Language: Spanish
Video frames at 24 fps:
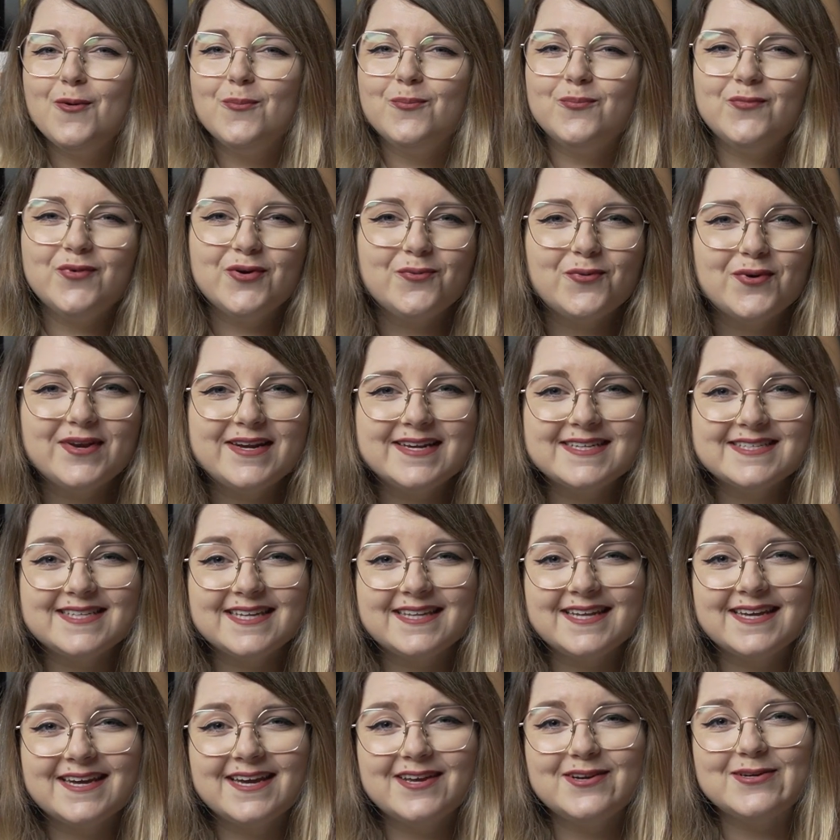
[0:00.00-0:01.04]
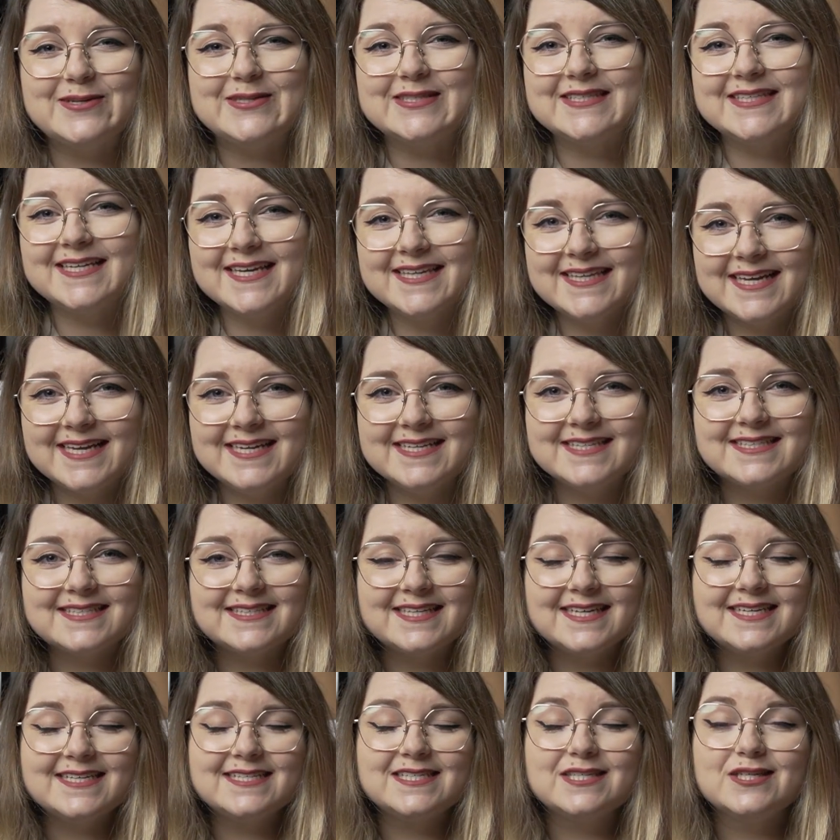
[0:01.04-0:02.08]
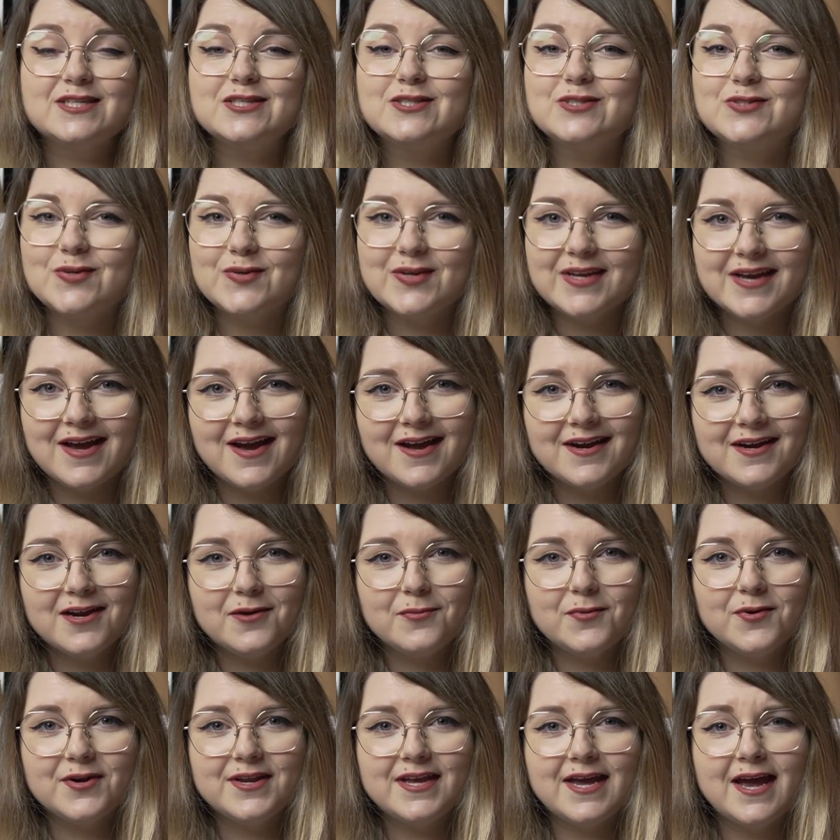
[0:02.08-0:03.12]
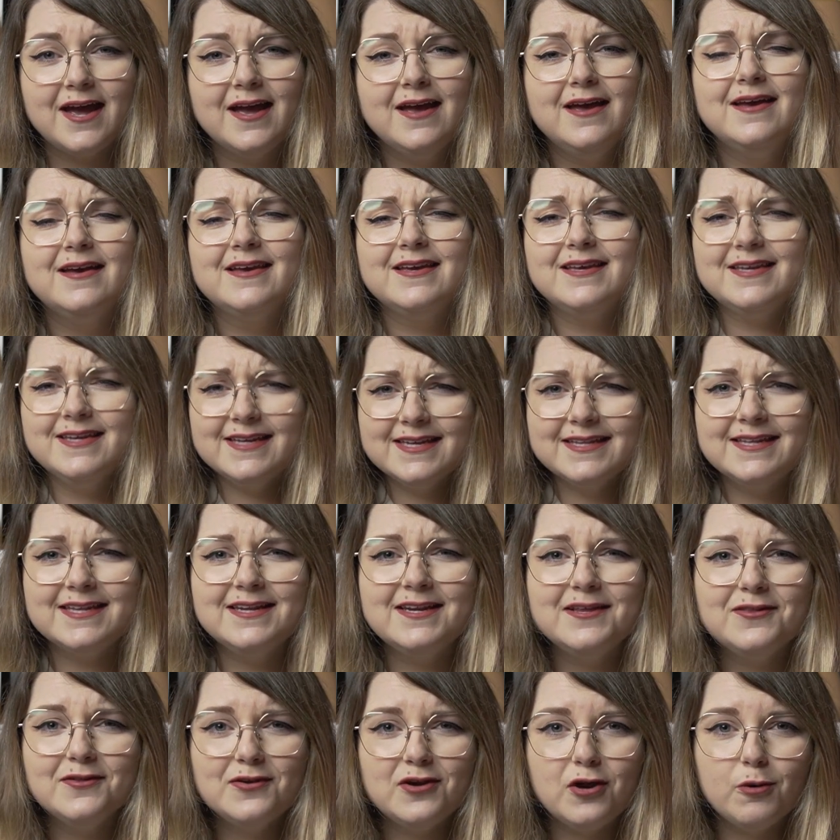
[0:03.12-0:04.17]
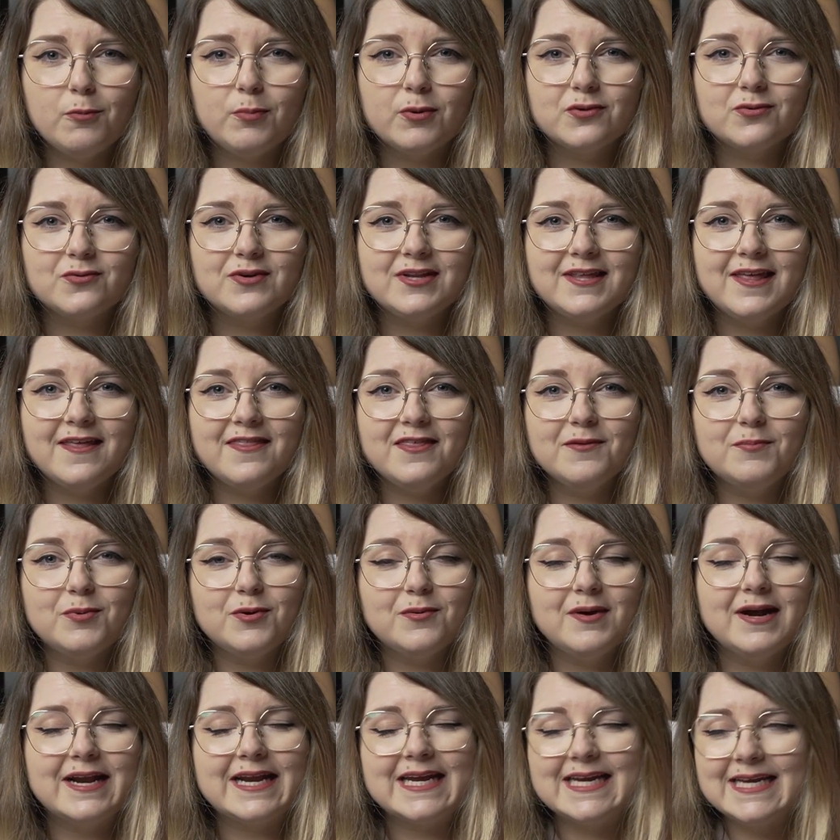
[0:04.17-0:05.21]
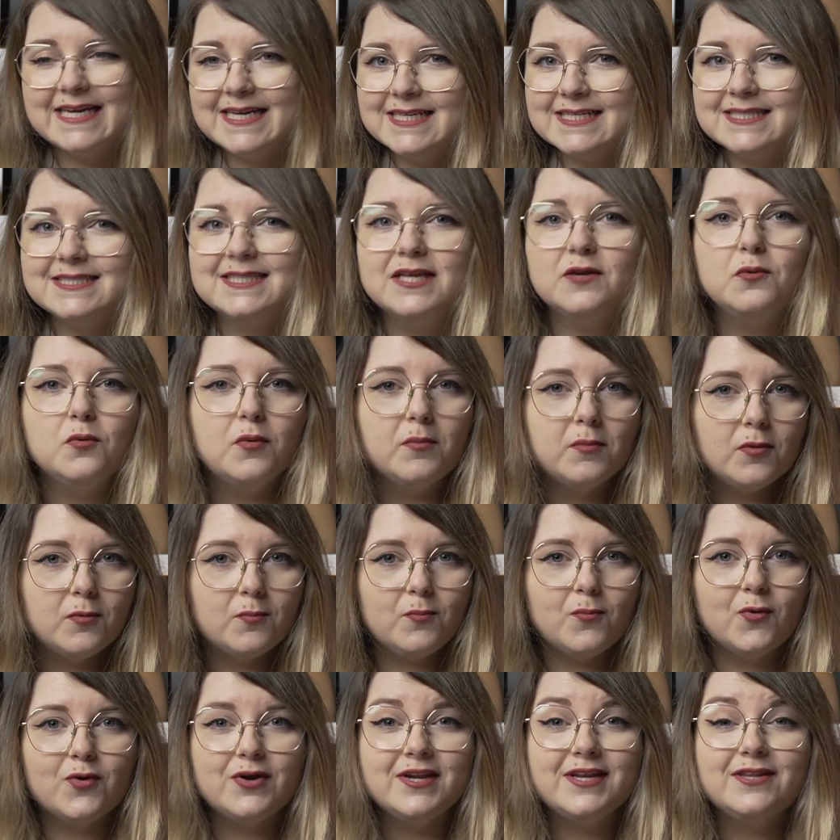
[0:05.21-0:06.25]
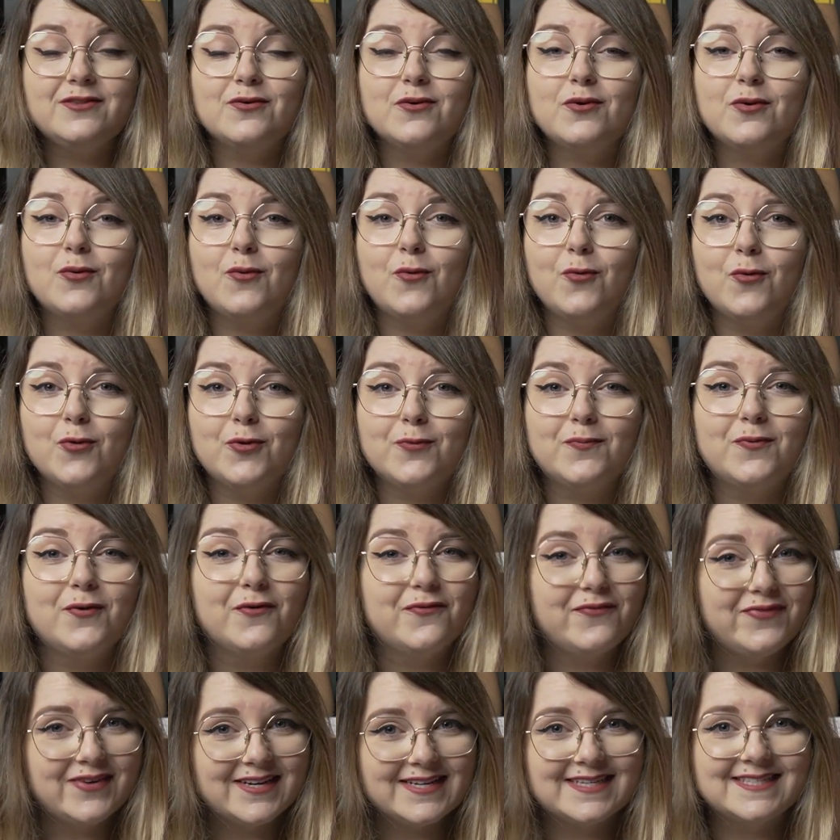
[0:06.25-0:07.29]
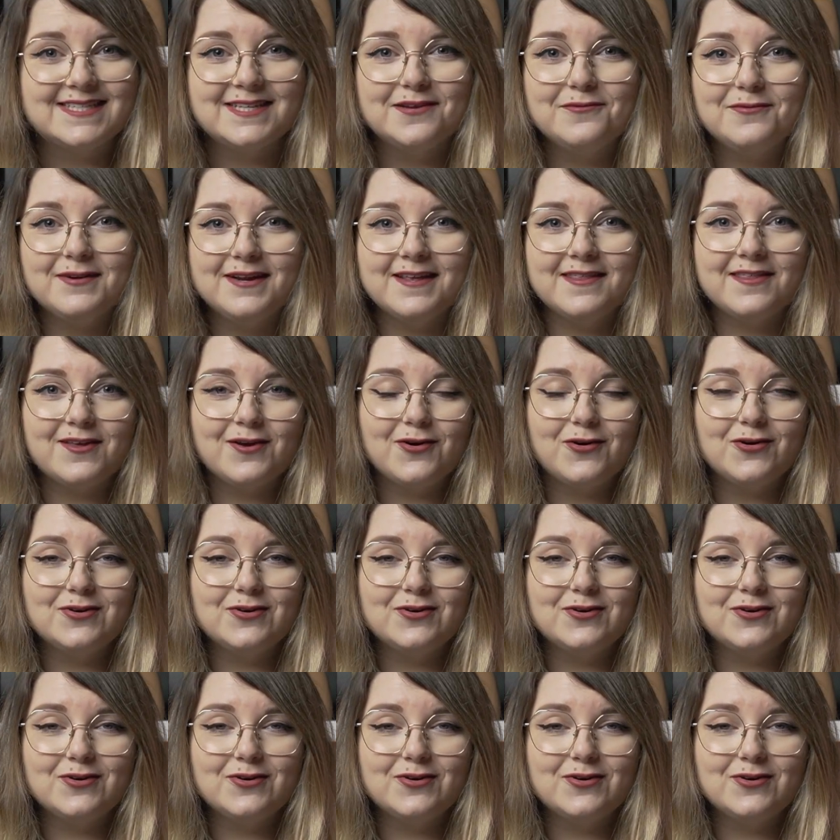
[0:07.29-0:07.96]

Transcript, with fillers: Muy buenas ataqueros, ¿qué tal estáis? Soy Ana Boría y he tenido la oportunidad de probar este nuevo monitor curvo flexible de